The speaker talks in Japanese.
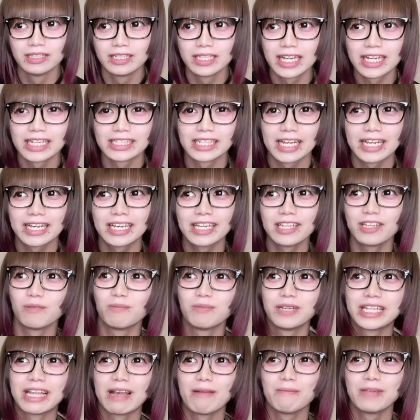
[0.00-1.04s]
だからさっきの
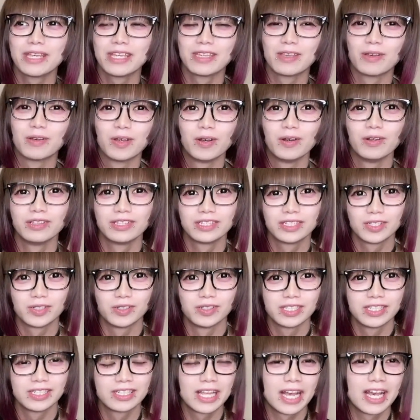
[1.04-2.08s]
ビタミンの4
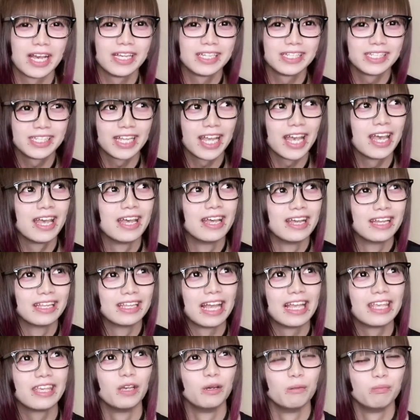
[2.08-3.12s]
錠に対して
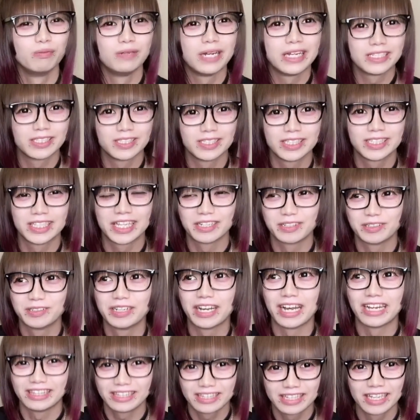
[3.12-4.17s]
何をプラスしていく
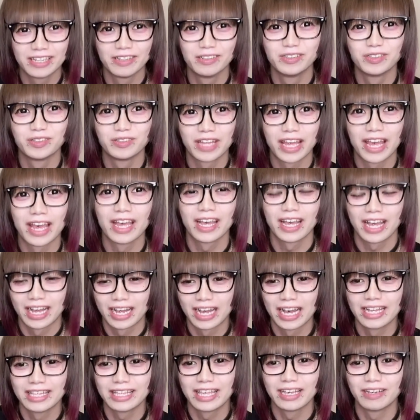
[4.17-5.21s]
かっていうので考
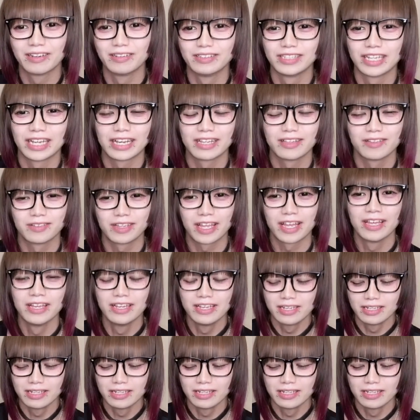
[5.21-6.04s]
えていくんだけどね、